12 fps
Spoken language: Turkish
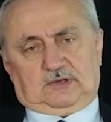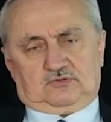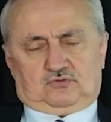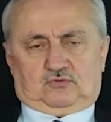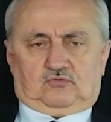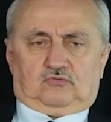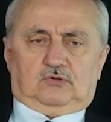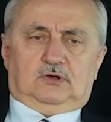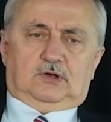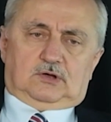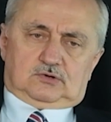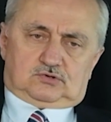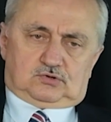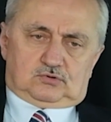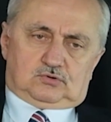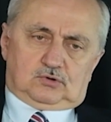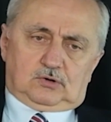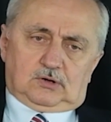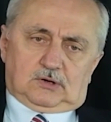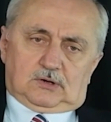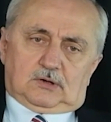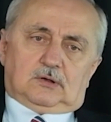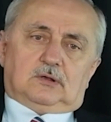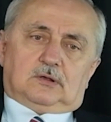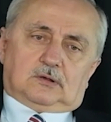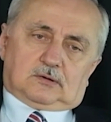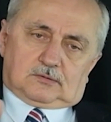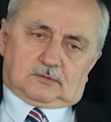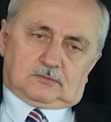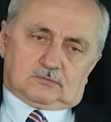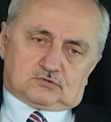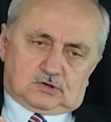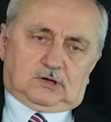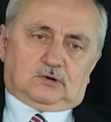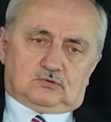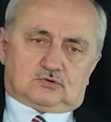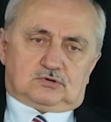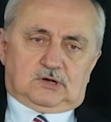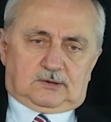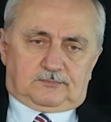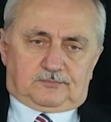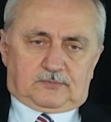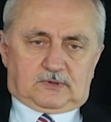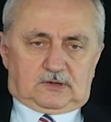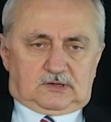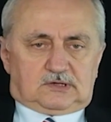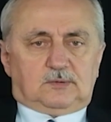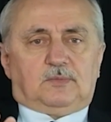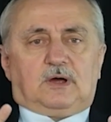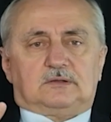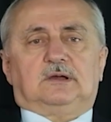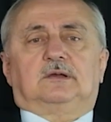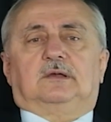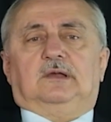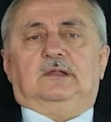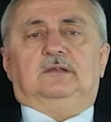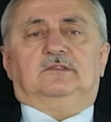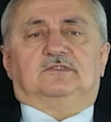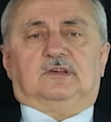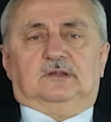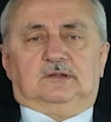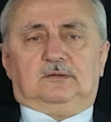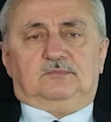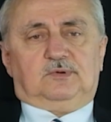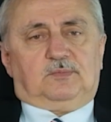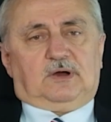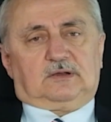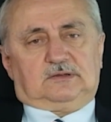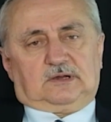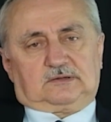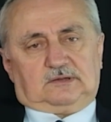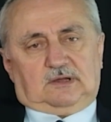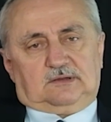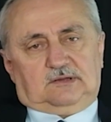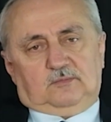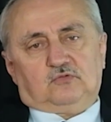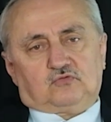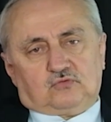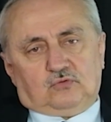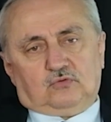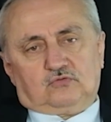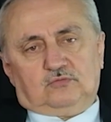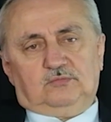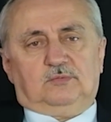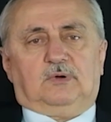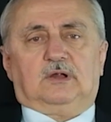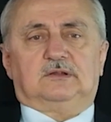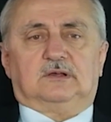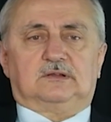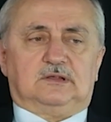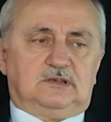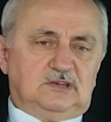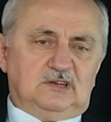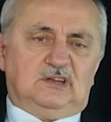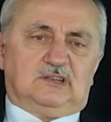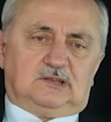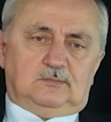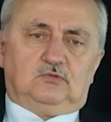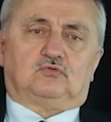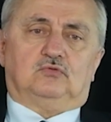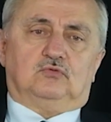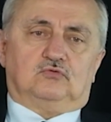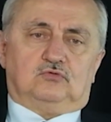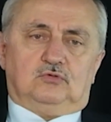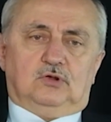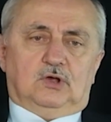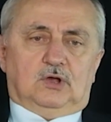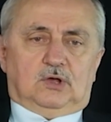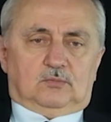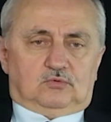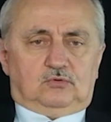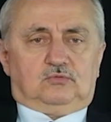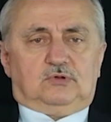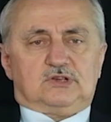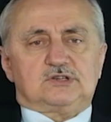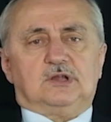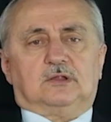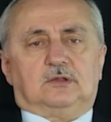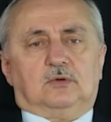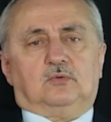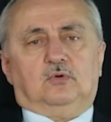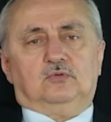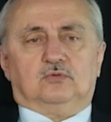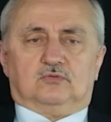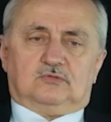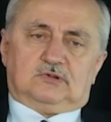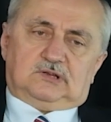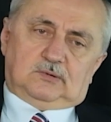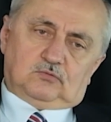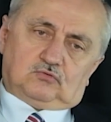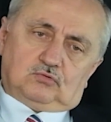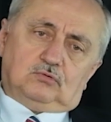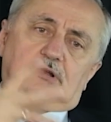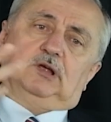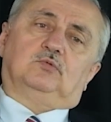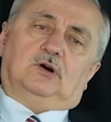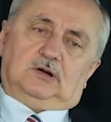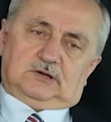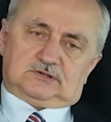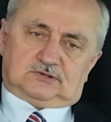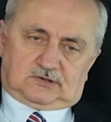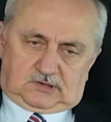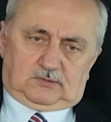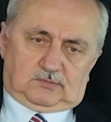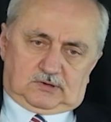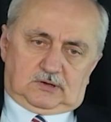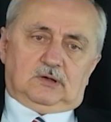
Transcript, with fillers: yaşıyoruz. Çünkü şöyle düşünelim. İki bardak elinize alın. Bir bardakta temiz su olsun, bir bardakta kirlettiğimiz su olsun. Bunu güneşin altına koyduğunuzda temiz su kolay buharlaşır değil mi?